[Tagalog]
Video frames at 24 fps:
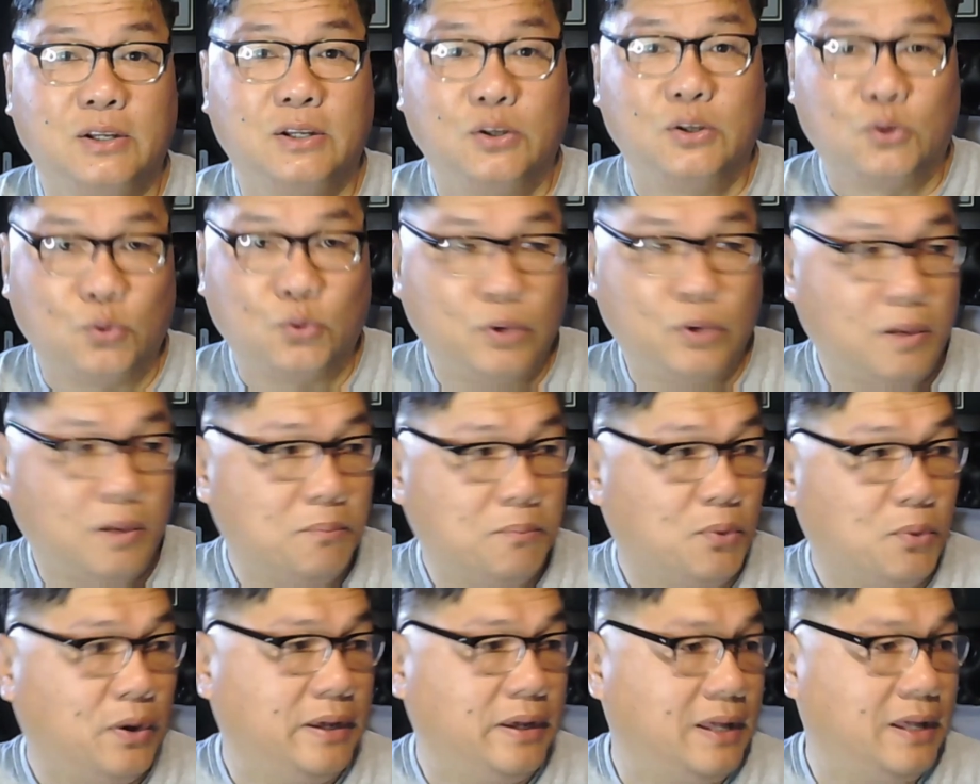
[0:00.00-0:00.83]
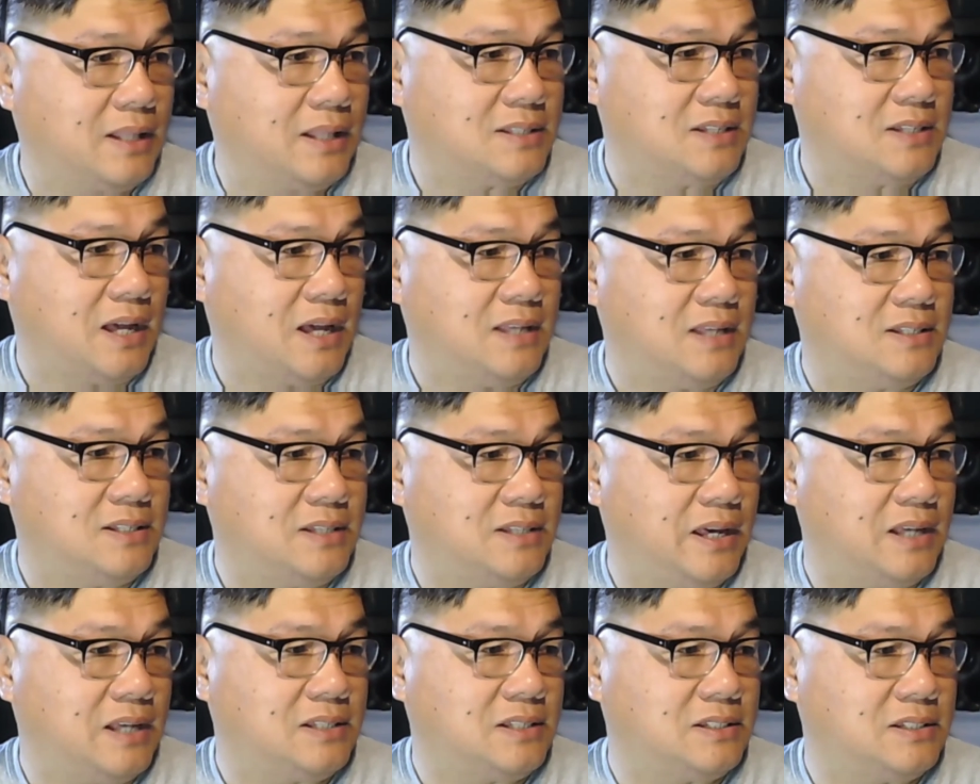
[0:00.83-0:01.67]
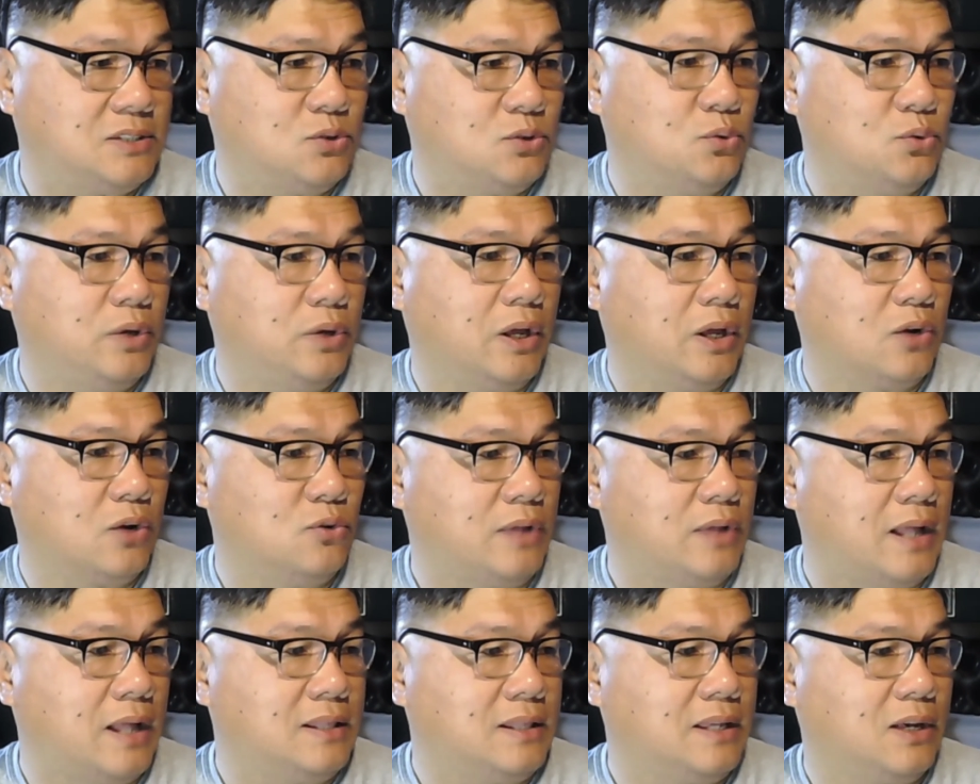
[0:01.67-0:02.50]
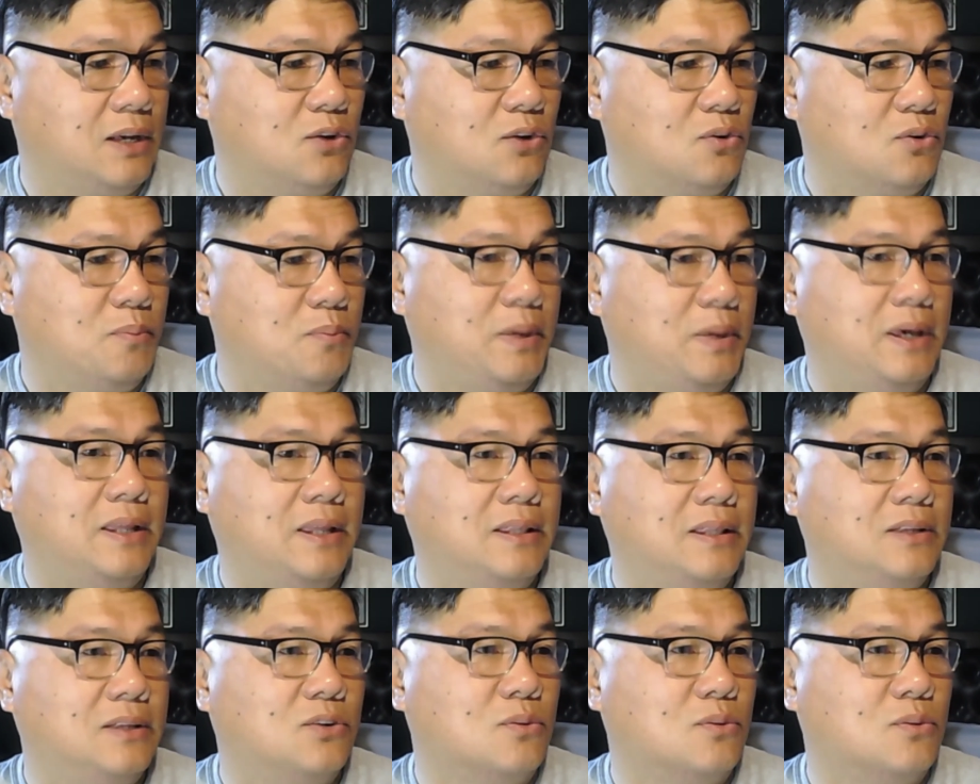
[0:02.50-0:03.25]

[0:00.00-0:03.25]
Kuya Boyet Sanchez, Kuya Rodante Carubin,